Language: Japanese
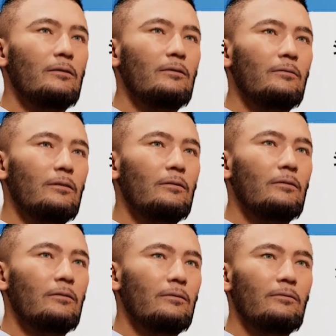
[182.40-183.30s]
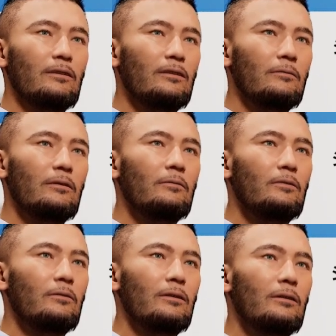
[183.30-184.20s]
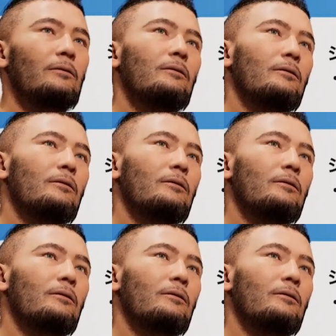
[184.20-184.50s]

えー、全てが済んでしまうもので、